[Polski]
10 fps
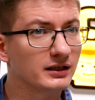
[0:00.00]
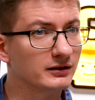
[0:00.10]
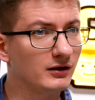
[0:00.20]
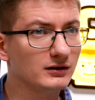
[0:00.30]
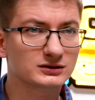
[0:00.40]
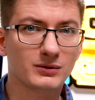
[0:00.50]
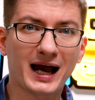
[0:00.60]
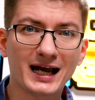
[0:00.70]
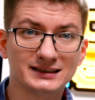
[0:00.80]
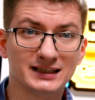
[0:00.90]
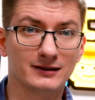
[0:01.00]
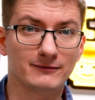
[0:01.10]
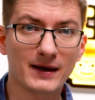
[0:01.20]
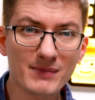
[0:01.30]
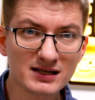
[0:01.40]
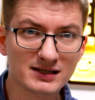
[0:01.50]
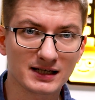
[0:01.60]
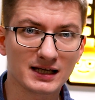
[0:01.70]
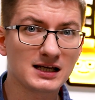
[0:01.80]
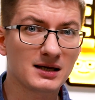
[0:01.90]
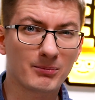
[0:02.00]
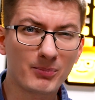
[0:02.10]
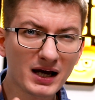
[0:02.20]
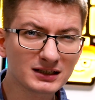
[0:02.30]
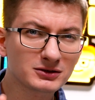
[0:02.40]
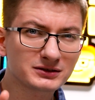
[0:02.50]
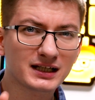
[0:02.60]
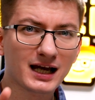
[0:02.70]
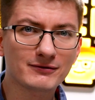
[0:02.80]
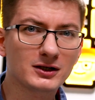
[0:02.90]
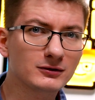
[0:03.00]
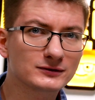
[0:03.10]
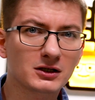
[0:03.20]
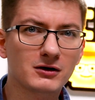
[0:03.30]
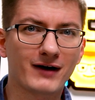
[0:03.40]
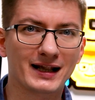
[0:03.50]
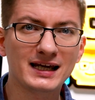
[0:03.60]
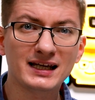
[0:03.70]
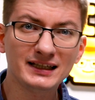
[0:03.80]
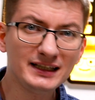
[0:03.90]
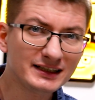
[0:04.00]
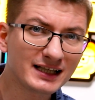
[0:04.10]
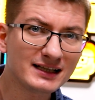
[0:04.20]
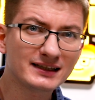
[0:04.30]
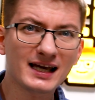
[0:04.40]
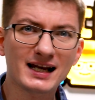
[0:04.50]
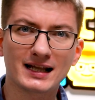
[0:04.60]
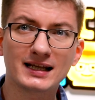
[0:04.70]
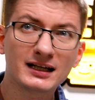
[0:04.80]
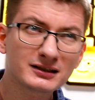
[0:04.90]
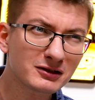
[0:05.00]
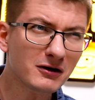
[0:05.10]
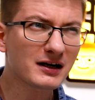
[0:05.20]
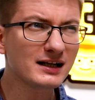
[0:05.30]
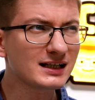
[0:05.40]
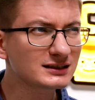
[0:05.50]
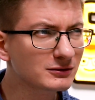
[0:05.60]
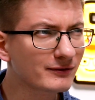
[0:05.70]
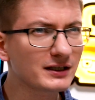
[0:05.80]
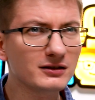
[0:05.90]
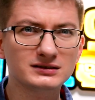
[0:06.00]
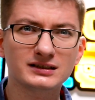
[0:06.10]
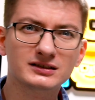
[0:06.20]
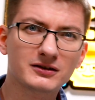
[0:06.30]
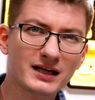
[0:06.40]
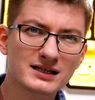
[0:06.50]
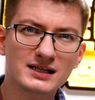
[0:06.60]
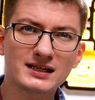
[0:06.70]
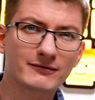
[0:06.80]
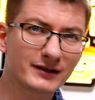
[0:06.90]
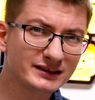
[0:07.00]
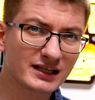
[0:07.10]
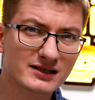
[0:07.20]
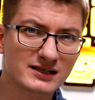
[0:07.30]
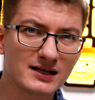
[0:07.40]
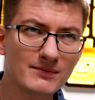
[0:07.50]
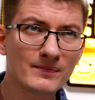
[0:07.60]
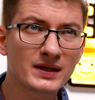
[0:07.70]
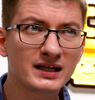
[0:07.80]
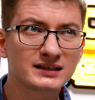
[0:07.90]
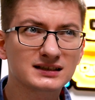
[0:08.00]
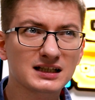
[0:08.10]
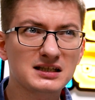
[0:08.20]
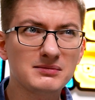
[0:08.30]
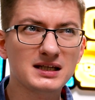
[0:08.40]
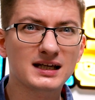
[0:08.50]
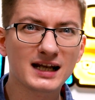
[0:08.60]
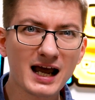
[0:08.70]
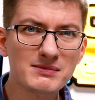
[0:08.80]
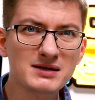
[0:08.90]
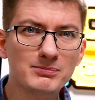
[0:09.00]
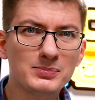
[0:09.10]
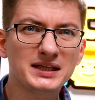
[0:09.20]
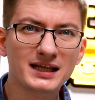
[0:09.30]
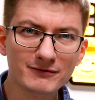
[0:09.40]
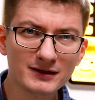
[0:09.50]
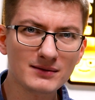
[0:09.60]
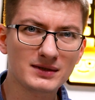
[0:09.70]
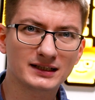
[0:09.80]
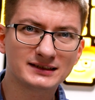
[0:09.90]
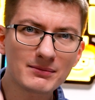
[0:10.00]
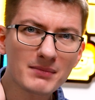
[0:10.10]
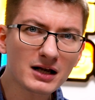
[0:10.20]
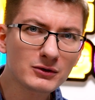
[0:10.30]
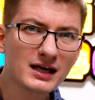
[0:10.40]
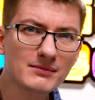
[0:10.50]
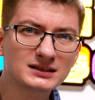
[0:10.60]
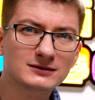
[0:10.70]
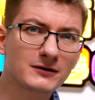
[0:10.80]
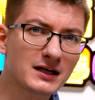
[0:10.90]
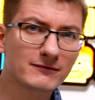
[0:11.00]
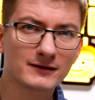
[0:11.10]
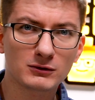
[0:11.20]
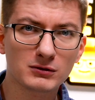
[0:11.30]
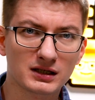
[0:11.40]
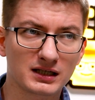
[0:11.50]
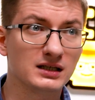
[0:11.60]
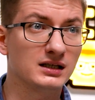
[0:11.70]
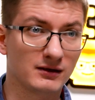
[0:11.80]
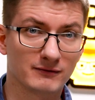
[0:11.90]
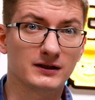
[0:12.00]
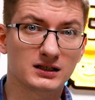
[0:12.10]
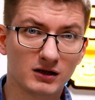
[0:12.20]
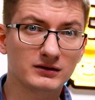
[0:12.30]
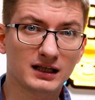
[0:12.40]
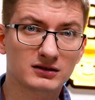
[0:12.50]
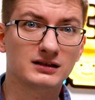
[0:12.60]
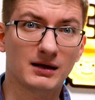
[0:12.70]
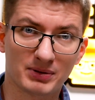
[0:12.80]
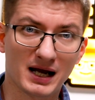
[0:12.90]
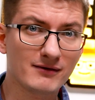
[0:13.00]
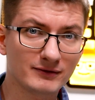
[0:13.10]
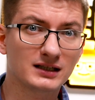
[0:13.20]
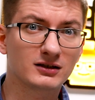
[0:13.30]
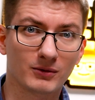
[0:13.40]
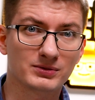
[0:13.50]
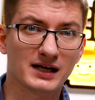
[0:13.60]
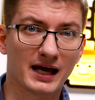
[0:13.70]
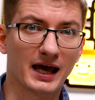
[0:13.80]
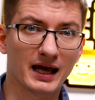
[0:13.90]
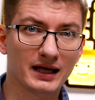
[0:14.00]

No, słuchajcie, dwie maszyny, bardzo ciekawie odwzorowane i ten teren, trochę nasuwający skojarzenia, wiecie z czym? Z takimi grami bitewnymi, gdzie malujemy swoje figurki. Wygląda to naprawdę dobrze.